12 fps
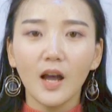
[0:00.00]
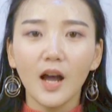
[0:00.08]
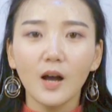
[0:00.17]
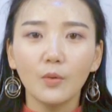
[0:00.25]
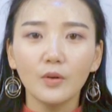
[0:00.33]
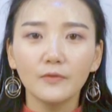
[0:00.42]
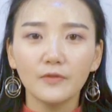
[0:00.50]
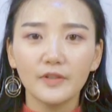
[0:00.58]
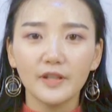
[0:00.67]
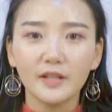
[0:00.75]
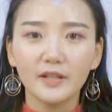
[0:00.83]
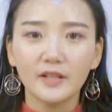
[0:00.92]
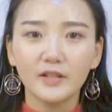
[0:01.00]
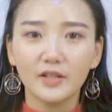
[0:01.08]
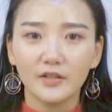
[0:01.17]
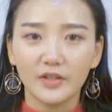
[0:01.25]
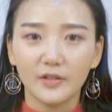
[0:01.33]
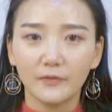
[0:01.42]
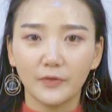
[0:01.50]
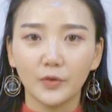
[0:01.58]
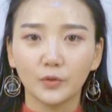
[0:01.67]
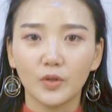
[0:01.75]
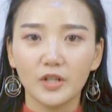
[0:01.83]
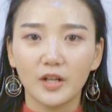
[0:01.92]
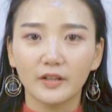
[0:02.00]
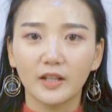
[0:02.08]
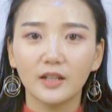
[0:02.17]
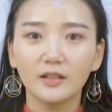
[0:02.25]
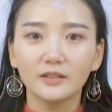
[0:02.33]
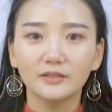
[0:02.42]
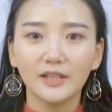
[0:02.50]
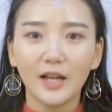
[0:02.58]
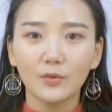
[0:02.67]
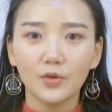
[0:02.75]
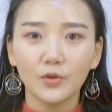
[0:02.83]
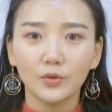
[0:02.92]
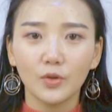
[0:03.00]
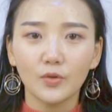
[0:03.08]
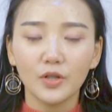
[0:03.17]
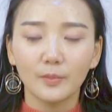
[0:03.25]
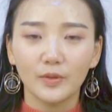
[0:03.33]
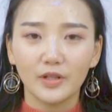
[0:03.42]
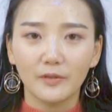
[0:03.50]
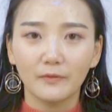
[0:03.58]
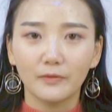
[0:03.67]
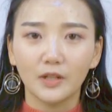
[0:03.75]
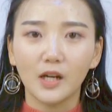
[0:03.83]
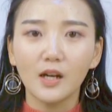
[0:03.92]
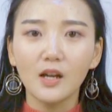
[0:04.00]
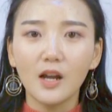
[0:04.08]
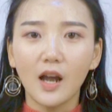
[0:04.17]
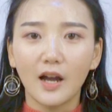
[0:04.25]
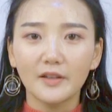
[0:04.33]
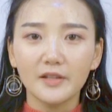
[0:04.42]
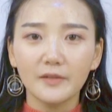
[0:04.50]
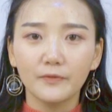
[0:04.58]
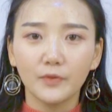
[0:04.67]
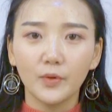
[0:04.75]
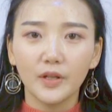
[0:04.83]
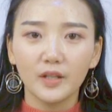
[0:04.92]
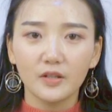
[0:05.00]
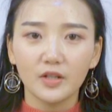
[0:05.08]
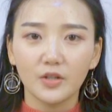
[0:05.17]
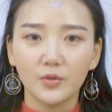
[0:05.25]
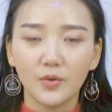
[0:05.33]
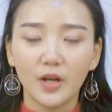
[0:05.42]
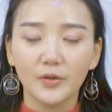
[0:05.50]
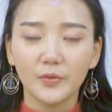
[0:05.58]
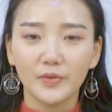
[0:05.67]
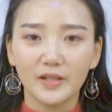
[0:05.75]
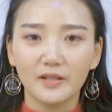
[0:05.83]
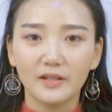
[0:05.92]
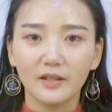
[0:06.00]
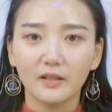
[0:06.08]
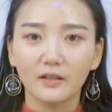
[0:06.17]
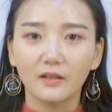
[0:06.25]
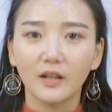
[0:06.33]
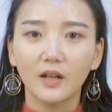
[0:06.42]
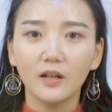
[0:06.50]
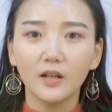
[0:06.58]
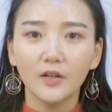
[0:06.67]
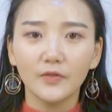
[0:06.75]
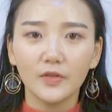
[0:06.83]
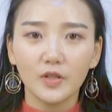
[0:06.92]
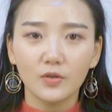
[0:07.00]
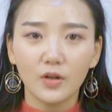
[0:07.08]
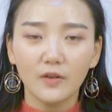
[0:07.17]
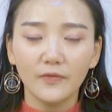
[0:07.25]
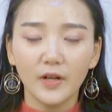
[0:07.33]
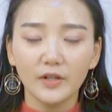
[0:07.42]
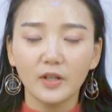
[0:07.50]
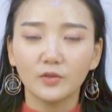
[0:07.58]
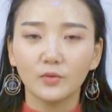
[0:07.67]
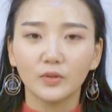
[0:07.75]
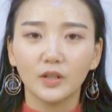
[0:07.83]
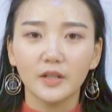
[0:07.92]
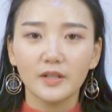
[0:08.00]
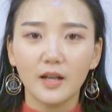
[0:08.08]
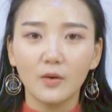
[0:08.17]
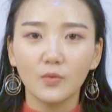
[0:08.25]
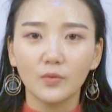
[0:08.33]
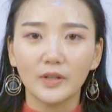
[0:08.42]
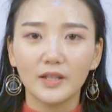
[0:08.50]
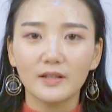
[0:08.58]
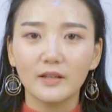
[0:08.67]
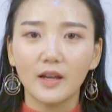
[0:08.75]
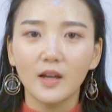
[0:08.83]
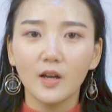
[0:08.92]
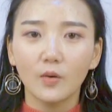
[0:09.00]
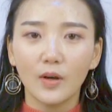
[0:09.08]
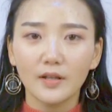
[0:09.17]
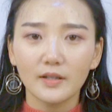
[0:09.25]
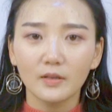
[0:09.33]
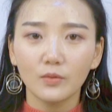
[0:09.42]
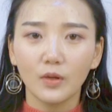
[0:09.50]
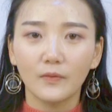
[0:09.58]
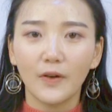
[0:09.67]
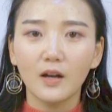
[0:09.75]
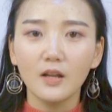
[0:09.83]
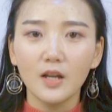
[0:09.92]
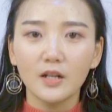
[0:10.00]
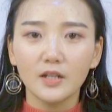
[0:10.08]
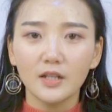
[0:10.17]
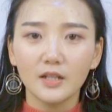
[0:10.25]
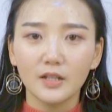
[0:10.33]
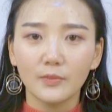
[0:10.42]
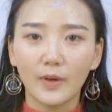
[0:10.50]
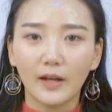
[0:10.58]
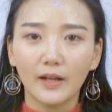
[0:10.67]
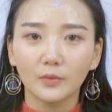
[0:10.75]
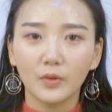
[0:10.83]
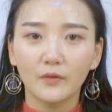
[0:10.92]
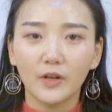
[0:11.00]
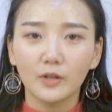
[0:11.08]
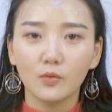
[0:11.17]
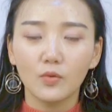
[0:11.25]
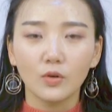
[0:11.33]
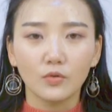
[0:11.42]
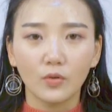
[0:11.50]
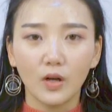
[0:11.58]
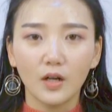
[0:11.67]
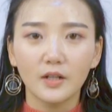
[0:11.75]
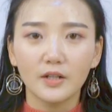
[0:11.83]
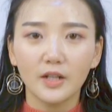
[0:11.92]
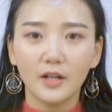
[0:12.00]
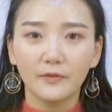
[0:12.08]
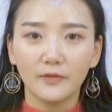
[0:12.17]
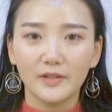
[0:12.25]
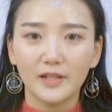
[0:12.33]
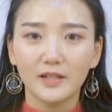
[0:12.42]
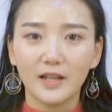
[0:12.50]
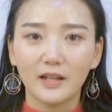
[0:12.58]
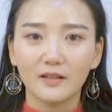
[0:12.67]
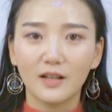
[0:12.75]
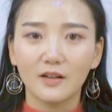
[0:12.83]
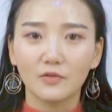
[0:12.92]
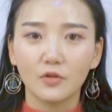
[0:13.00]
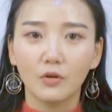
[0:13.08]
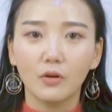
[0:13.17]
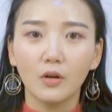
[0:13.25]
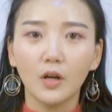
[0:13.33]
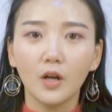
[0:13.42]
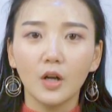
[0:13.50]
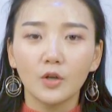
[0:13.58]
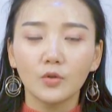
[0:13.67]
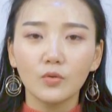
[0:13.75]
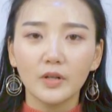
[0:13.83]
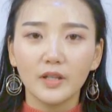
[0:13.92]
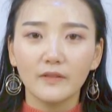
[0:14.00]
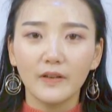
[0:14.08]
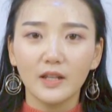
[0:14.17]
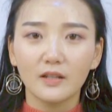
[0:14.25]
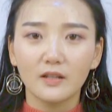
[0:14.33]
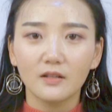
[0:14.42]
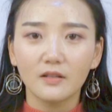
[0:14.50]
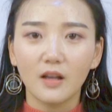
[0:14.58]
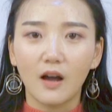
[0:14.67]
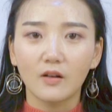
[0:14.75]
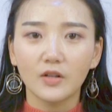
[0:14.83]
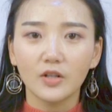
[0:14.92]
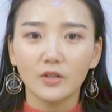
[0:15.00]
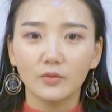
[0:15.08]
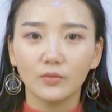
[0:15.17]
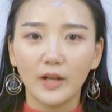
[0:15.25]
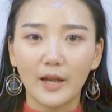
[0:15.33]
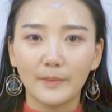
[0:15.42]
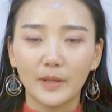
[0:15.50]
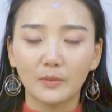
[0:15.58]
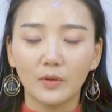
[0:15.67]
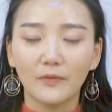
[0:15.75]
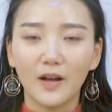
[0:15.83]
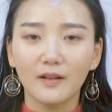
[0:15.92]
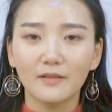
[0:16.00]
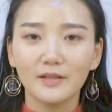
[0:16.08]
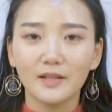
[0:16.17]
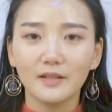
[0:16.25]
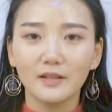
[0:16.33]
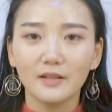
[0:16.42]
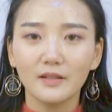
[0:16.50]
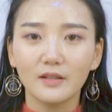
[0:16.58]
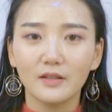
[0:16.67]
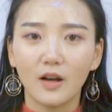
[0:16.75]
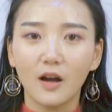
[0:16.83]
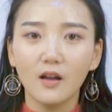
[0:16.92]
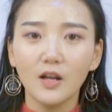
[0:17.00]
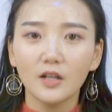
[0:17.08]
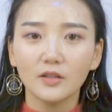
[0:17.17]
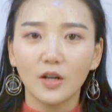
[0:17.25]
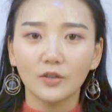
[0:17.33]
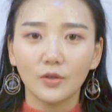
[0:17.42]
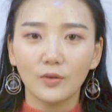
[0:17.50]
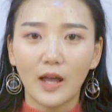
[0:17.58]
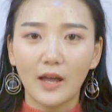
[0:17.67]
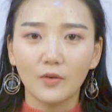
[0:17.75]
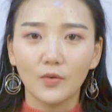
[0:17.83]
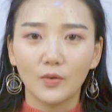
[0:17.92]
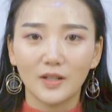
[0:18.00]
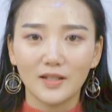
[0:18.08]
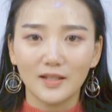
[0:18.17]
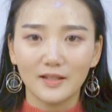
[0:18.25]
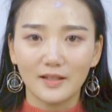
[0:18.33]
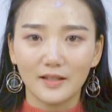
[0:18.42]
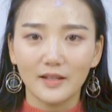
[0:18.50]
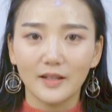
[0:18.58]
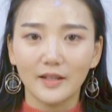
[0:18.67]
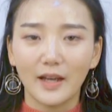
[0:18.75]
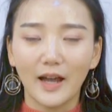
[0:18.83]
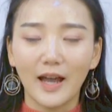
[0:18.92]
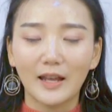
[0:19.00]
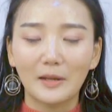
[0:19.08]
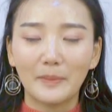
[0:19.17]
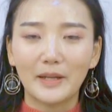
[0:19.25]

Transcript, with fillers: 二婚夫妻真正幸福有多少呢？大多数都是不幸福的，而幸福婚姻是需要用心经营的。夫妻双方要懂得相互理解、关心对方，甚至原谅对方的过错，这样夫妻才能长久。如果一味的争吵，试图改变对方，斤斤计较，到头来苦了自己，也害了